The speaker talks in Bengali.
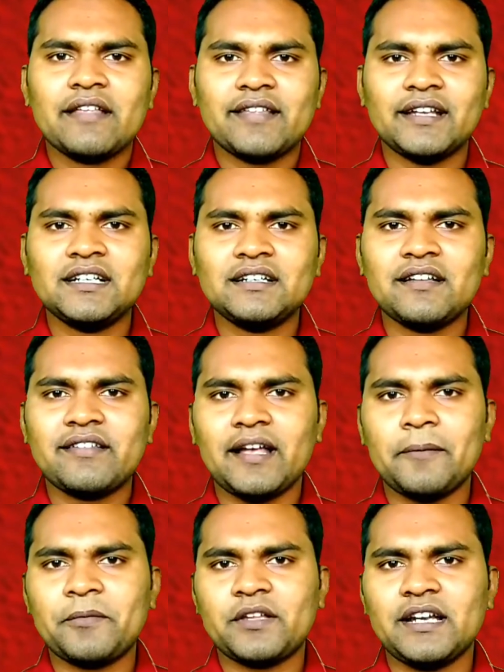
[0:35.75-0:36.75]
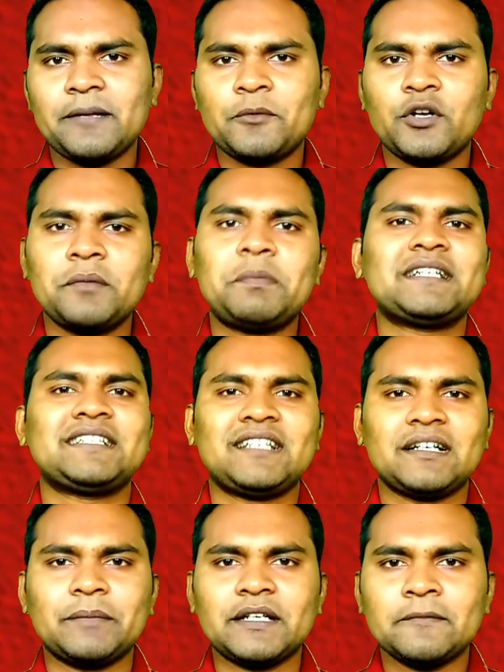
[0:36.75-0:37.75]
চ্যানেলটি সাবস্ক্রাইব করে পাশে
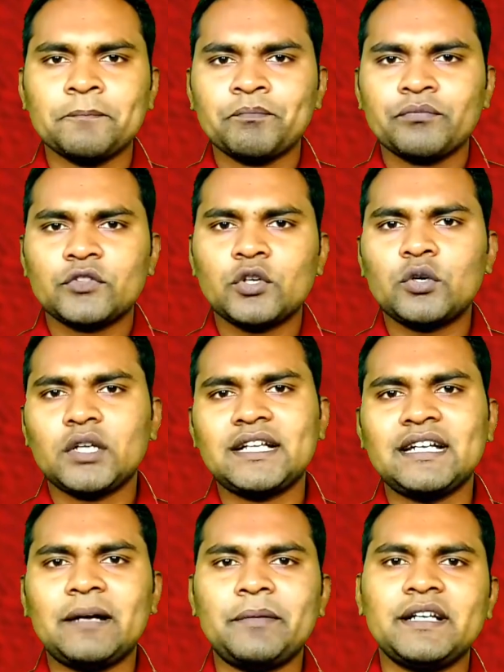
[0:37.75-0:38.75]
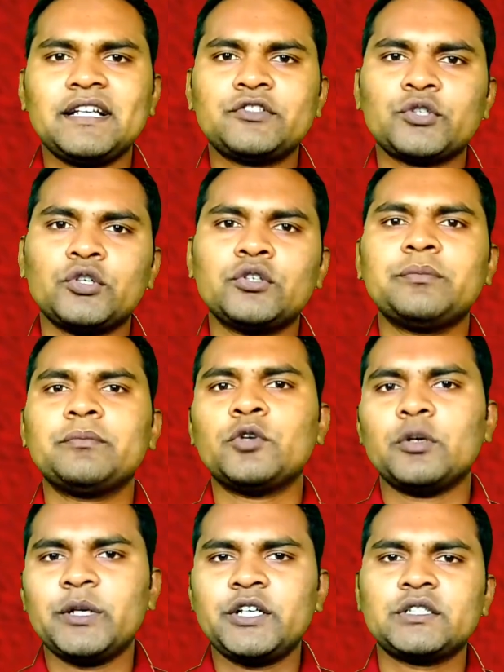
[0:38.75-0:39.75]
থাকবেন তো কথা না বাড়িয়ে চলুন
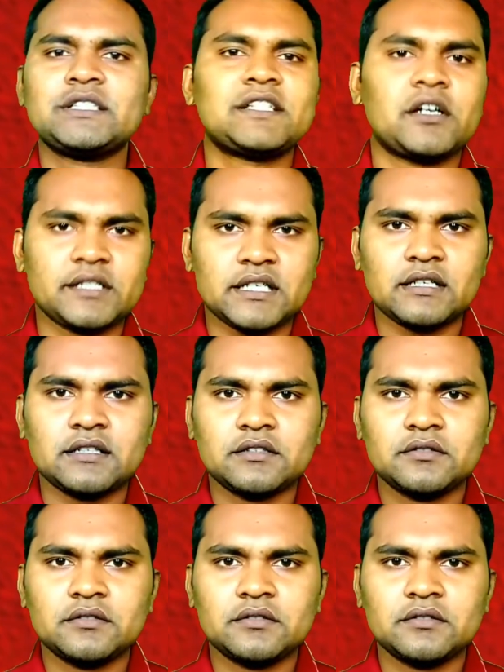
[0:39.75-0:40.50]
মূল ভিডিওতে যাওয়া যায়